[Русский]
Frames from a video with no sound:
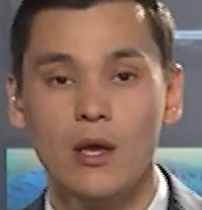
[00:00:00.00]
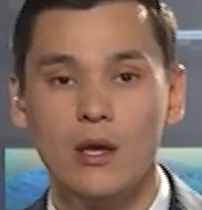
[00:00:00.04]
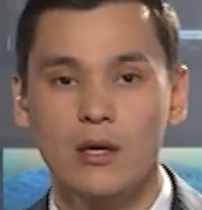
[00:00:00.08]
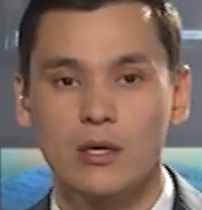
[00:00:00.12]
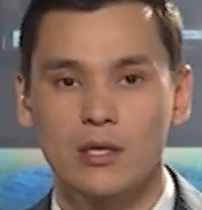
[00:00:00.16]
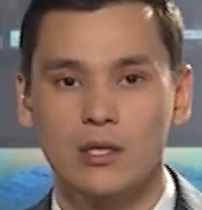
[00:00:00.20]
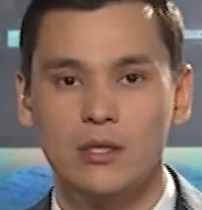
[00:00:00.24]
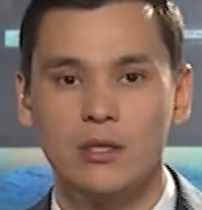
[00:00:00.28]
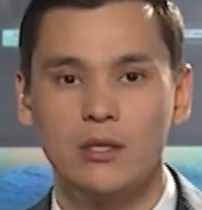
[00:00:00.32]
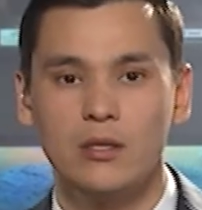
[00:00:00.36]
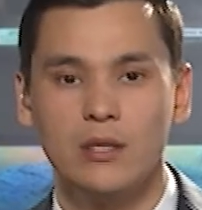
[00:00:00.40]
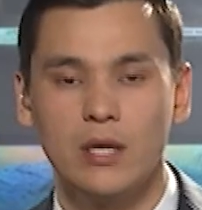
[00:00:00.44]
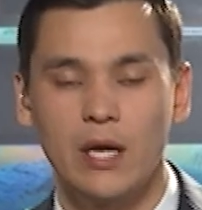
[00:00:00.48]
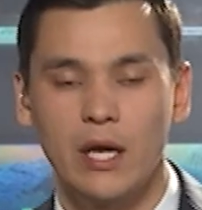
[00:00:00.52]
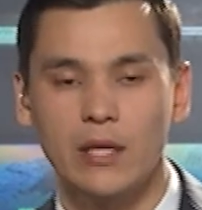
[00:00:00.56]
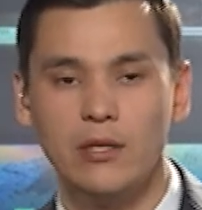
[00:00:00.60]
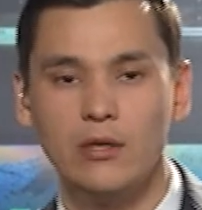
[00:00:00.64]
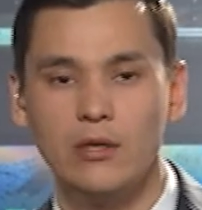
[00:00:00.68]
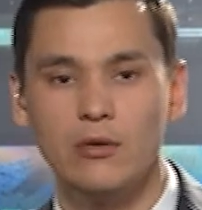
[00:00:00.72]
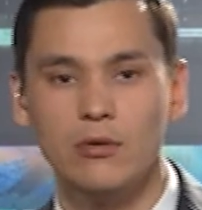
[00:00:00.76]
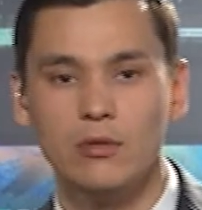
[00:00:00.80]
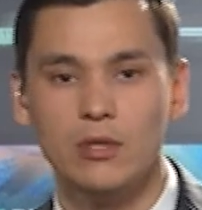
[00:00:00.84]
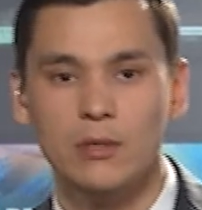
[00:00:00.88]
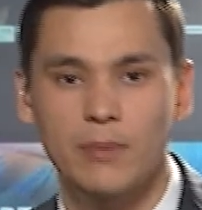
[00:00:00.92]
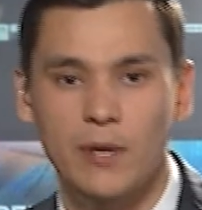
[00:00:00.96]
кредитные
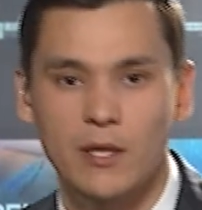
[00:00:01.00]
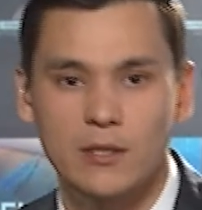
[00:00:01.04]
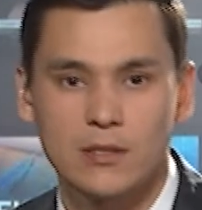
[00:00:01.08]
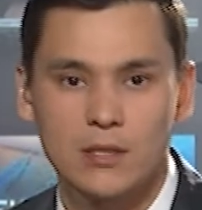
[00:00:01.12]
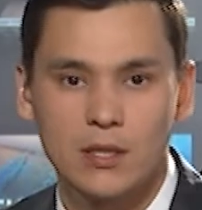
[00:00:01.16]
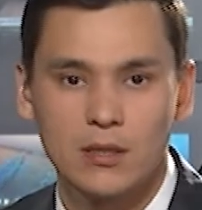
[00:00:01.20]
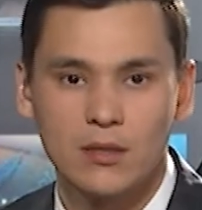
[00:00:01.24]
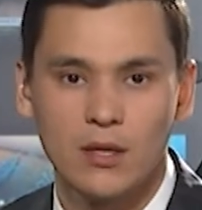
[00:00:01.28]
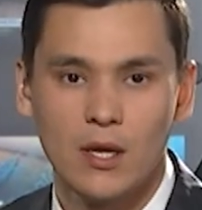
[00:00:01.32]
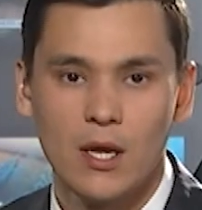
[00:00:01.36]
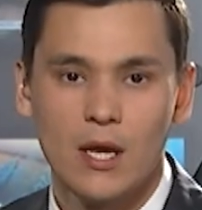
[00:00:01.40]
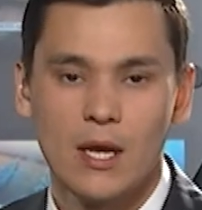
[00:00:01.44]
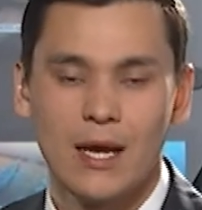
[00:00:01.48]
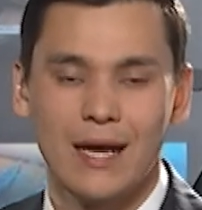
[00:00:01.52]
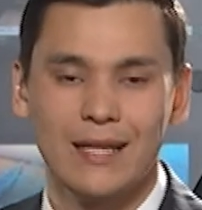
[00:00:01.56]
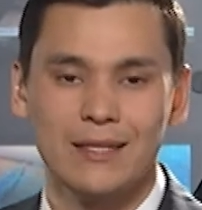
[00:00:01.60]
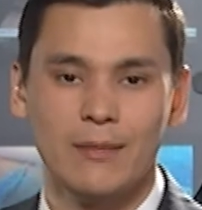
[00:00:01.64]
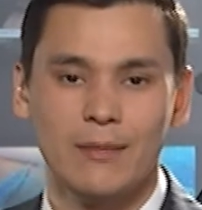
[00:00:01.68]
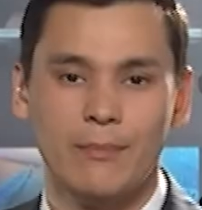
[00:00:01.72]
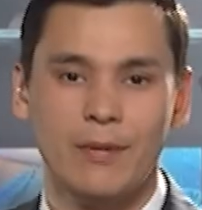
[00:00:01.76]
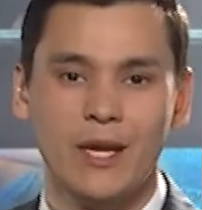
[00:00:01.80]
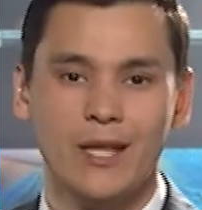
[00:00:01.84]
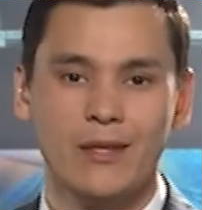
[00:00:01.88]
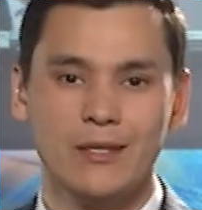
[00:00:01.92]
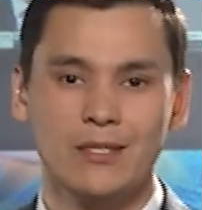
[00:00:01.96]
каникулы и процент
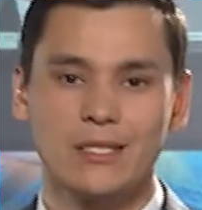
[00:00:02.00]
одобрения